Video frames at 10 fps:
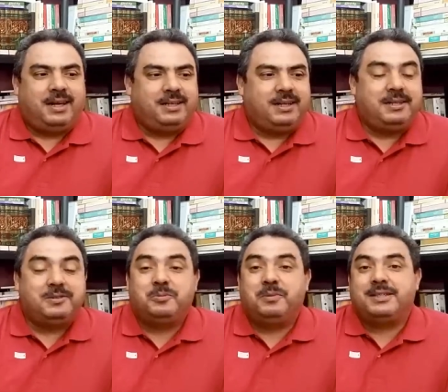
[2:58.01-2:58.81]
احيانا
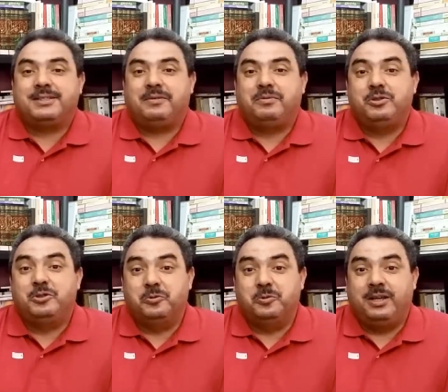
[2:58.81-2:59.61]
نتوما كتعرفوا
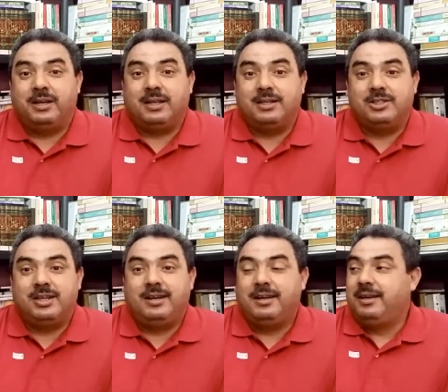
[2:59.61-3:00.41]
الجو ديال
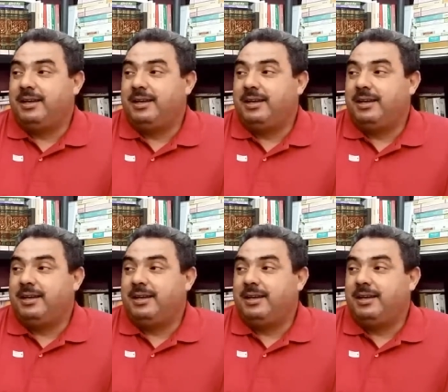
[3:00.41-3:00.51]
طنجه